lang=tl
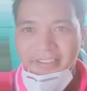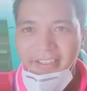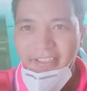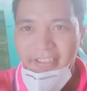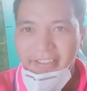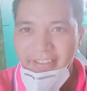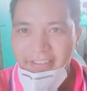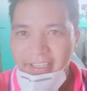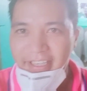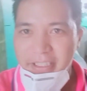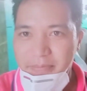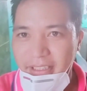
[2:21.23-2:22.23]
Ah, ayan,
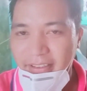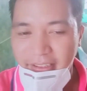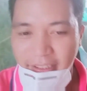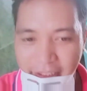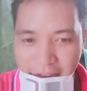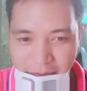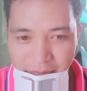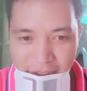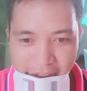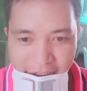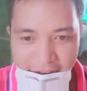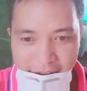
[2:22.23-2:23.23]
inaayos pa lang nila yung
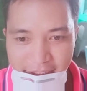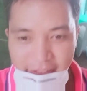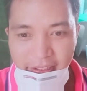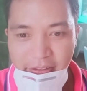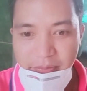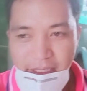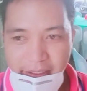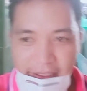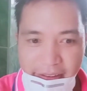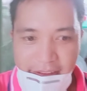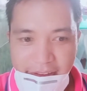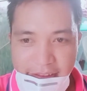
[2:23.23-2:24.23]
mga catering, yung mga
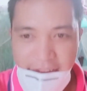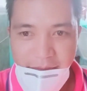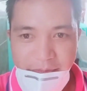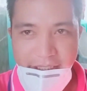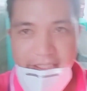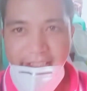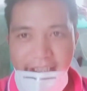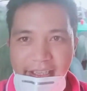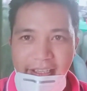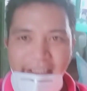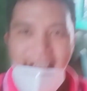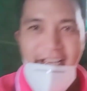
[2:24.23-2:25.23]
catering service,
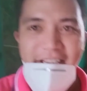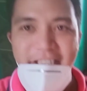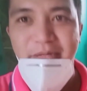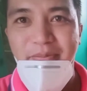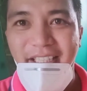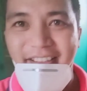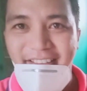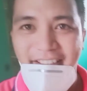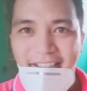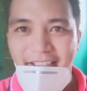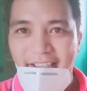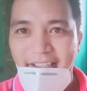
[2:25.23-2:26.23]
uh, inaayos pa lang
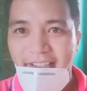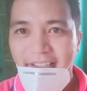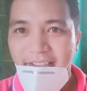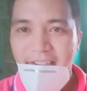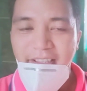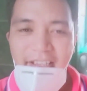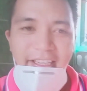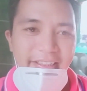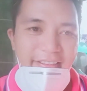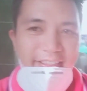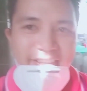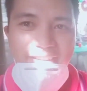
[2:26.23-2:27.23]
nila.
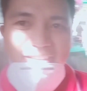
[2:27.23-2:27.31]
Ayan guys.